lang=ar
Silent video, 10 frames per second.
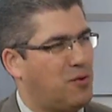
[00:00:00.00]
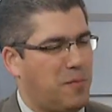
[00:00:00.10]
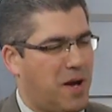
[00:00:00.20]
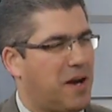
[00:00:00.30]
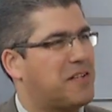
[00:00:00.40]
كل
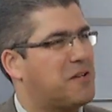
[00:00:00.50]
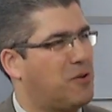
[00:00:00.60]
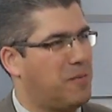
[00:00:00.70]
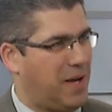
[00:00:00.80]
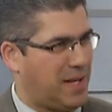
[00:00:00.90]
ما اكثر
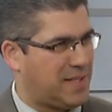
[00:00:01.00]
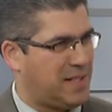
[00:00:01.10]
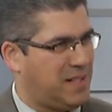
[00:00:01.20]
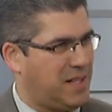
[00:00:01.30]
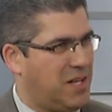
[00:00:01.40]
كل ما
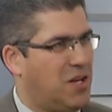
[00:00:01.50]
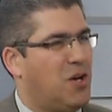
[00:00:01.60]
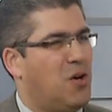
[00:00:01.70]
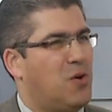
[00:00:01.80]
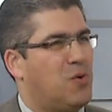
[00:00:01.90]
احسن مم.
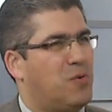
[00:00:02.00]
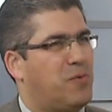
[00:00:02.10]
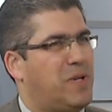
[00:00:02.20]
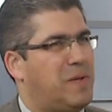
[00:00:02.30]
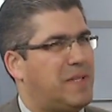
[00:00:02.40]

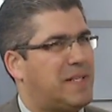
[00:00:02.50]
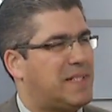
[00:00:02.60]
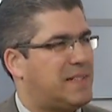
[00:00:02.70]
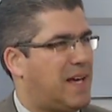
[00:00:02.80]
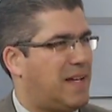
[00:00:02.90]
وفي المدرسه
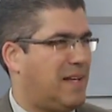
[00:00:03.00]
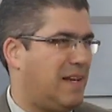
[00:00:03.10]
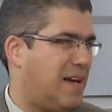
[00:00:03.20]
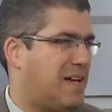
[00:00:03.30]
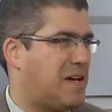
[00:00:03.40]
الثانيه
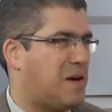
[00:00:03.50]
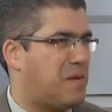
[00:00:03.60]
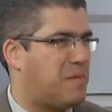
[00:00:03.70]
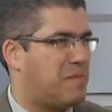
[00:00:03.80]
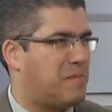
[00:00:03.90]
اللي
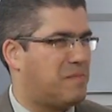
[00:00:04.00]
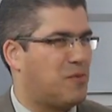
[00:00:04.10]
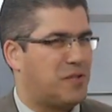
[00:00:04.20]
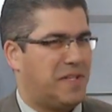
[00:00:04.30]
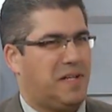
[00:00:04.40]
انا
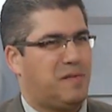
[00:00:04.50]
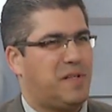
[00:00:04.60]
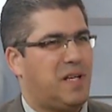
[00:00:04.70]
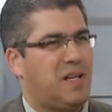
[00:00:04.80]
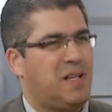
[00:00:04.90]
مقتنع
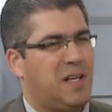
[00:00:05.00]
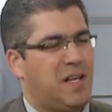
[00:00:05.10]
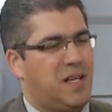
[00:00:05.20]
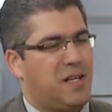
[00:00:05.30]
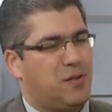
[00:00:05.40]
فيها
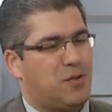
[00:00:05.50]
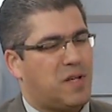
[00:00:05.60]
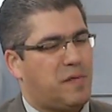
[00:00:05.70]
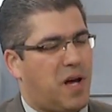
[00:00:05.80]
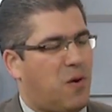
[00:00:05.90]
انه
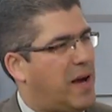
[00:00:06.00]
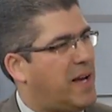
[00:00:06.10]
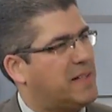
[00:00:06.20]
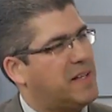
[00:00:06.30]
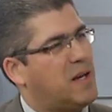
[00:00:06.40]
صفحه
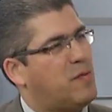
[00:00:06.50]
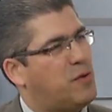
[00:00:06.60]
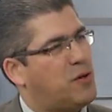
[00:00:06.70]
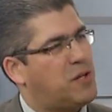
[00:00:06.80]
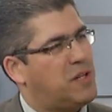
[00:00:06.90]
واحده
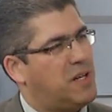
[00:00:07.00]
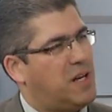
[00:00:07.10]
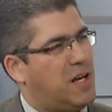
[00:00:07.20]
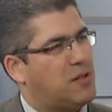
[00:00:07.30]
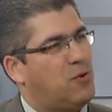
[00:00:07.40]
A4
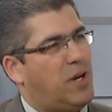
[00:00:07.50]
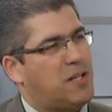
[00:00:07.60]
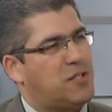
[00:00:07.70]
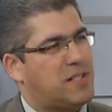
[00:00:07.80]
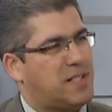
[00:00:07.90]
عن كل
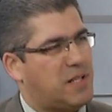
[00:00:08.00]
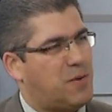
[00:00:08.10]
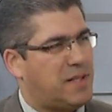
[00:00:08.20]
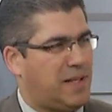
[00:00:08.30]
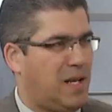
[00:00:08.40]
عشر
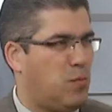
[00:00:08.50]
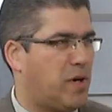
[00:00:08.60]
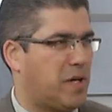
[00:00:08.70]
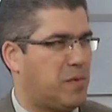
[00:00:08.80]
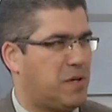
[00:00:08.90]
سنوات علم
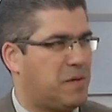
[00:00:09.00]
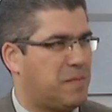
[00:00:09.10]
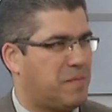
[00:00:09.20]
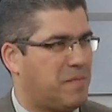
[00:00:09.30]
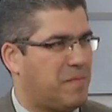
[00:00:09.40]
وخبره
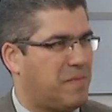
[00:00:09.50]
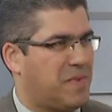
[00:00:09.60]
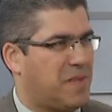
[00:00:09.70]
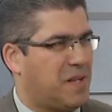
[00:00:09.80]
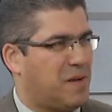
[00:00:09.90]

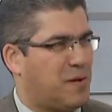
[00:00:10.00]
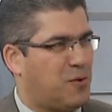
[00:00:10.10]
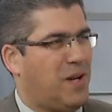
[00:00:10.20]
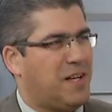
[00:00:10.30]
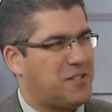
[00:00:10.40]

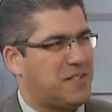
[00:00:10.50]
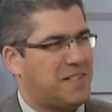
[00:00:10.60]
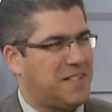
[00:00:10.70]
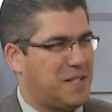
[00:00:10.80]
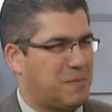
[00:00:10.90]
فكل عشر
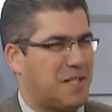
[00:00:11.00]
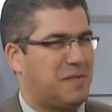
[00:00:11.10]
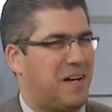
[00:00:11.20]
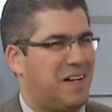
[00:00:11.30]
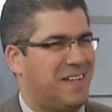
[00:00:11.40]
سنين
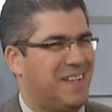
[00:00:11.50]
بصفحه